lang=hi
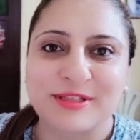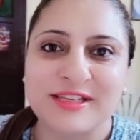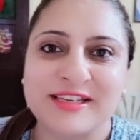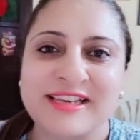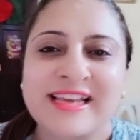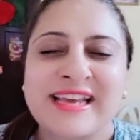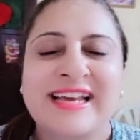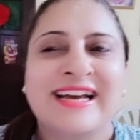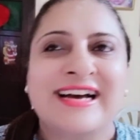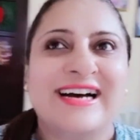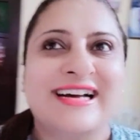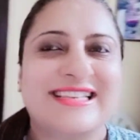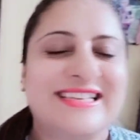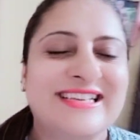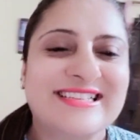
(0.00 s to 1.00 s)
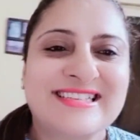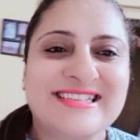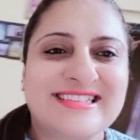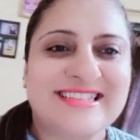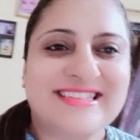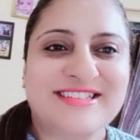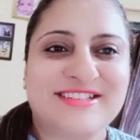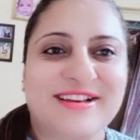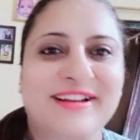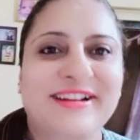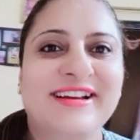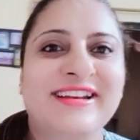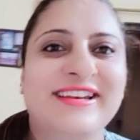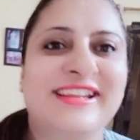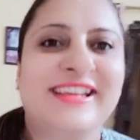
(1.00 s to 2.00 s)
ही अच्छी सी चीज़ शेयर
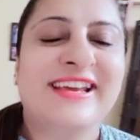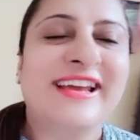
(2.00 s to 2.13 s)
करनी है